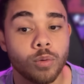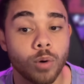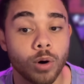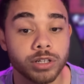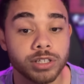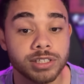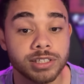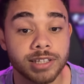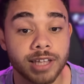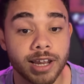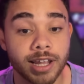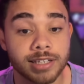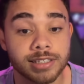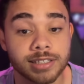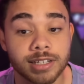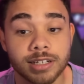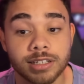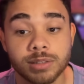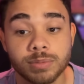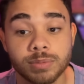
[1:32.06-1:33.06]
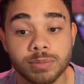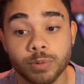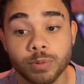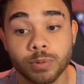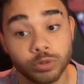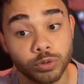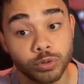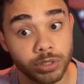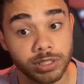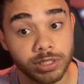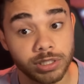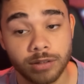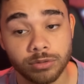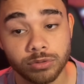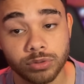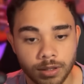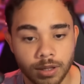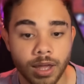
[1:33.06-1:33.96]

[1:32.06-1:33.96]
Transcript: Com odds interessantes para os dois lados.